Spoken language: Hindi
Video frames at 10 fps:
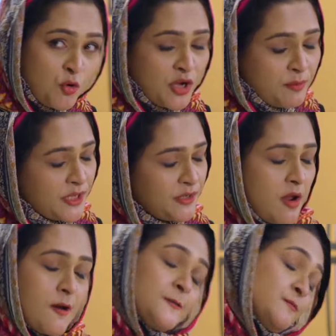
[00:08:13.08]
हो गई बहन
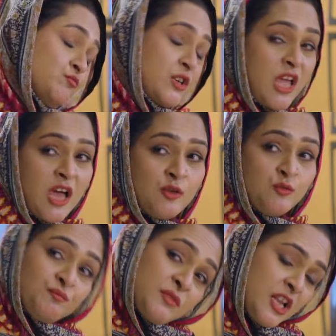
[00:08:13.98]
बता रही
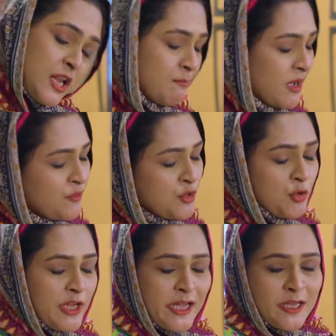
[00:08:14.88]
हूँ लंबा फिट
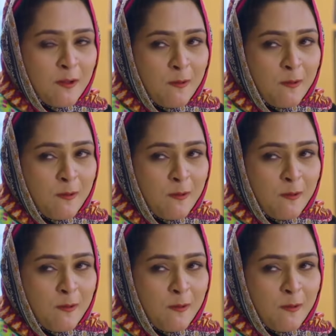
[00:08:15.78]
होया ही